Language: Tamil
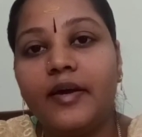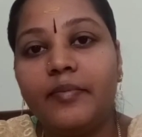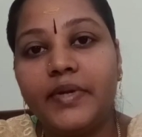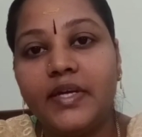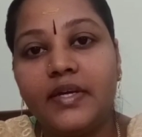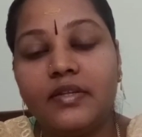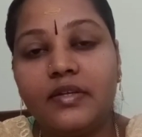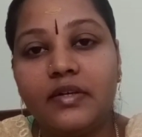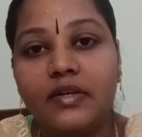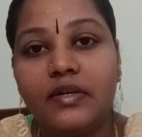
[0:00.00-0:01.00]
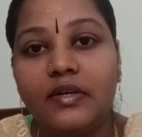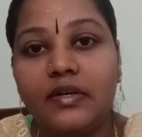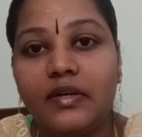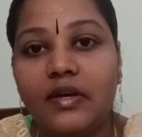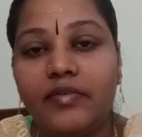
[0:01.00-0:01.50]
அப்படிங்கிறது
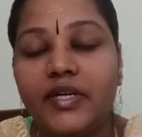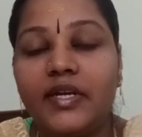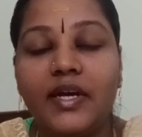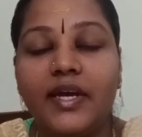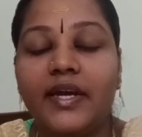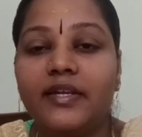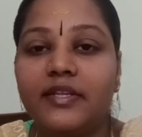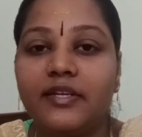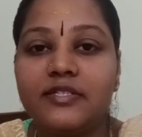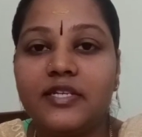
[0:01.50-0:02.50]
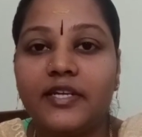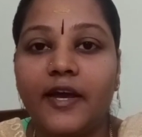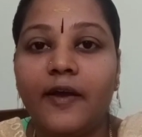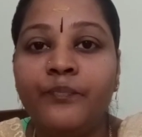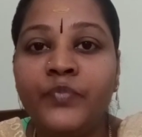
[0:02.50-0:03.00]
அவர்கிட்ட நான் கேட்டு
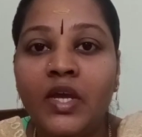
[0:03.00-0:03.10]
தெரிஞ்சுக்கிட்டேன்